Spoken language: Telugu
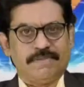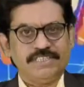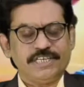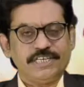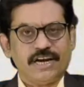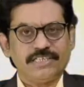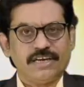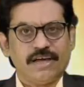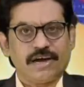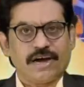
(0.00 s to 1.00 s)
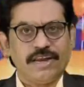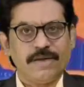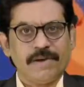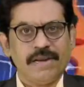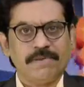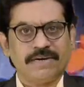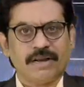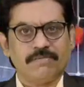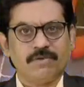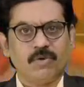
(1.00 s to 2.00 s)
మంచిర్యాల జిల్లా కన్నెపల్లి
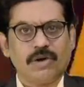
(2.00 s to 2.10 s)
మండలం